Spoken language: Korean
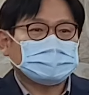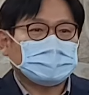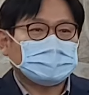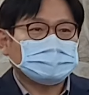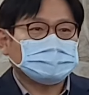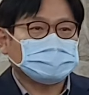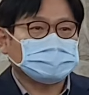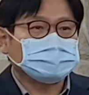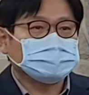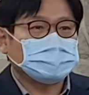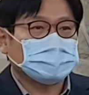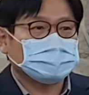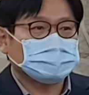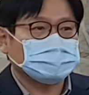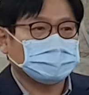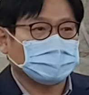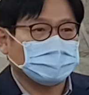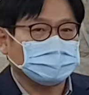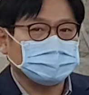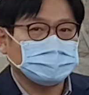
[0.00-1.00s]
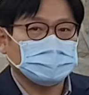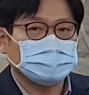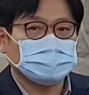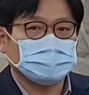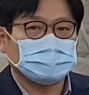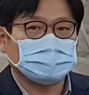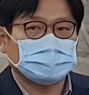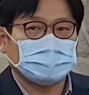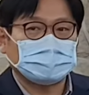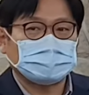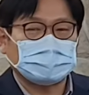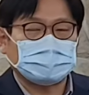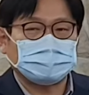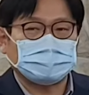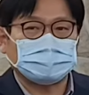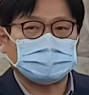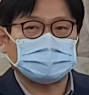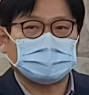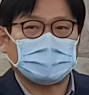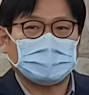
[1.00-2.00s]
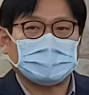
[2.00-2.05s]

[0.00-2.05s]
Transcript: 날 전쟁은 어디에서 일어나냐면은